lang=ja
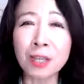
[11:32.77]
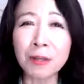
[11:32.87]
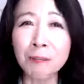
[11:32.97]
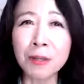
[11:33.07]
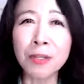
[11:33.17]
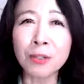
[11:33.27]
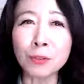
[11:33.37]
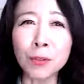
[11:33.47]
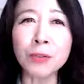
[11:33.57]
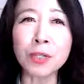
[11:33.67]
やっぱり
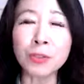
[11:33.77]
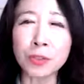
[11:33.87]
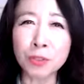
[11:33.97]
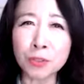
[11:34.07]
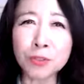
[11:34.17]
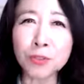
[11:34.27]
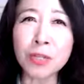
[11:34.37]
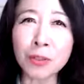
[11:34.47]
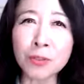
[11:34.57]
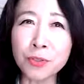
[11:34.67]
太ってる時ずっ
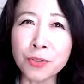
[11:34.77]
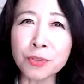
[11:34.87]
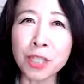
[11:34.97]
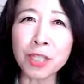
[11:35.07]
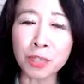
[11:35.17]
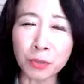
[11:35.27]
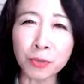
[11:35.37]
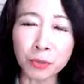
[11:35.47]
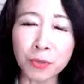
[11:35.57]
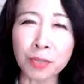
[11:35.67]
とあのじゅうにキロ
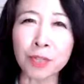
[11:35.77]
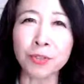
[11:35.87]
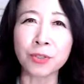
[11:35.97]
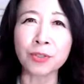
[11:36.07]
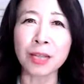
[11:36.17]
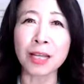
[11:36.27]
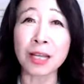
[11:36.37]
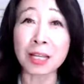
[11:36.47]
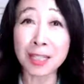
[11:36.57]
太ってる状態が